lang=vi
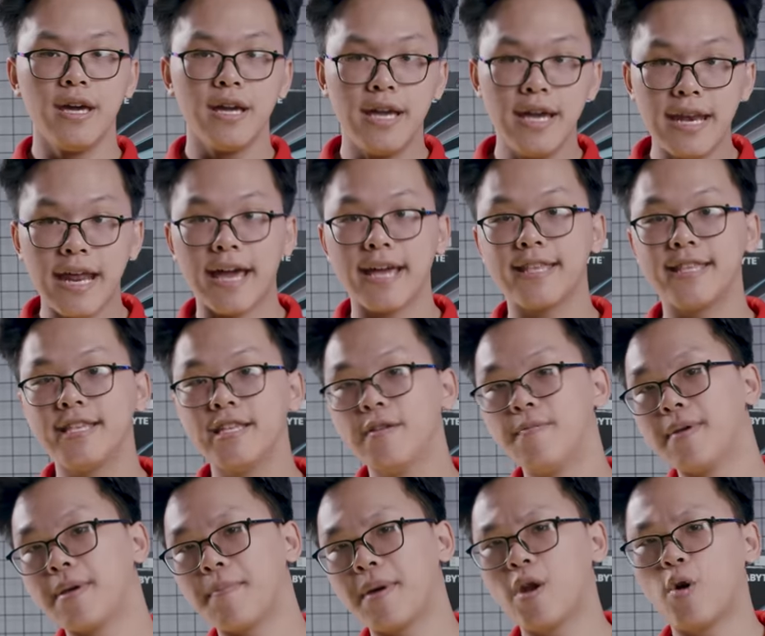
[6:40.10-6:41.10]
khi này thì
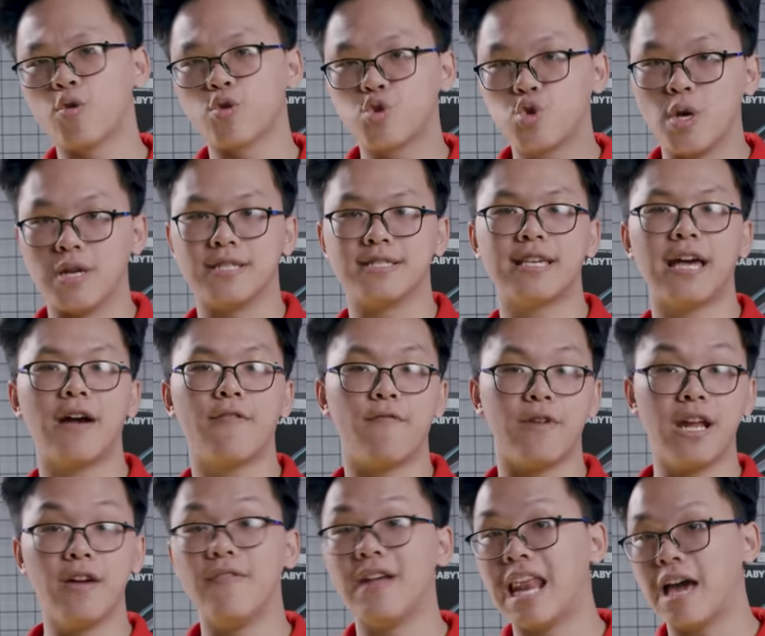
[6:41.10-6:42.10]
mình bắt đầu chuyển sang vấn
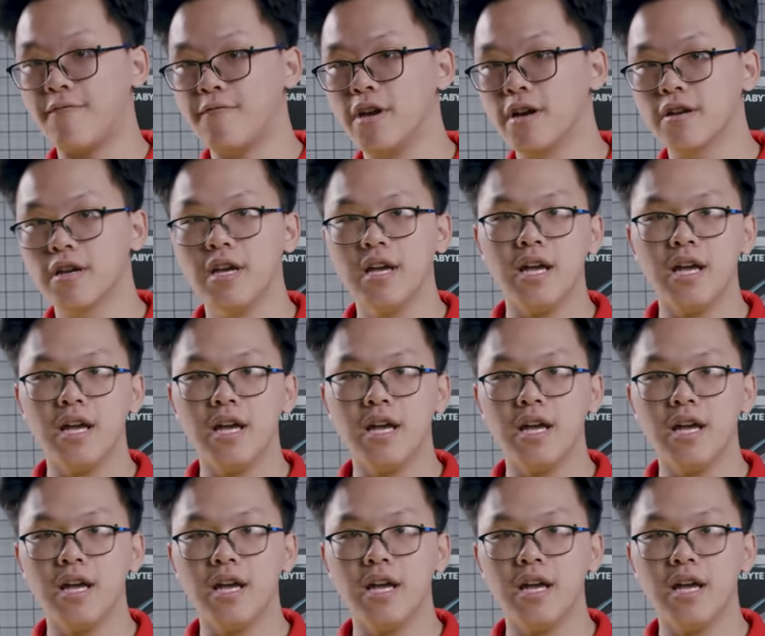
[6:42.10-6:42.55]
đề về làm việc